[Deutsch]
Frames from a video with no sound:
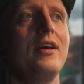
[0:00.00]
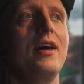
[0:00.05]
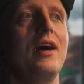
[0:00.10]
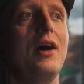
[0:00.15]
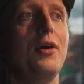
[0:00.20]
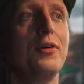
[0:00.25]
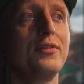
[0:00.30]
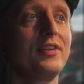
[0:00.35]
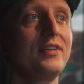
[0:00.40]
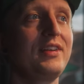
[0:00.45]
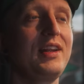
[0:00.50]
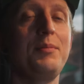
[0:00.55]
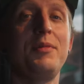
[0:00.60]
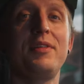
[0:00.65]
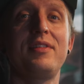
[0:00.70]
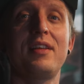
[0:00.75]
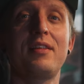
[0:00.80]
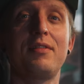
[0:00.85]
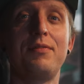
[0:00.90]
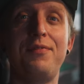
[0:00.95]
Außerdem
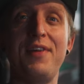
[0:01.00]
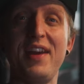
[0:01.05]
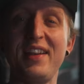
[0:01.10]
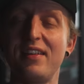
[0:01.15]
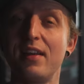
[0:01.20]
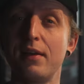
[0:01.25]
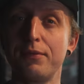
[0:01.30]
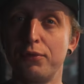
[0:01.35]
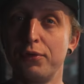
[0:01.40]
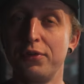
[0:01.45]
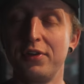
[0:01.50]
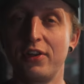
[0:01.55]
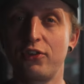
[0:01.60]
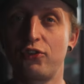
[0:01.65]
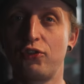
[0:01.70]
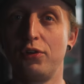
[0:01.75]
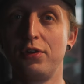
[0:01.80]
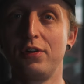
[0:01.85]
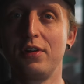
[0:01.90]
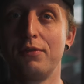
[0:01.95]
ist das Wetter
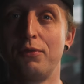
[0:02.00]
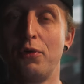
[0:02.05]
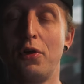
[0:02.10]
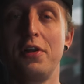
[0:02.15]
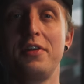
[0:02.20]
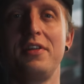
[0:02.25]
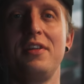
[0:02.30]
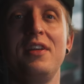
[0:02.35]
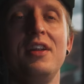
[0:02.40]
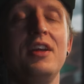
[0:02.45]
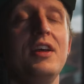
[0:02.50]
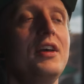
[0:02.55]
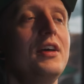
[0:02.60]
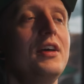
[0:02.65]
wunderschön geworden.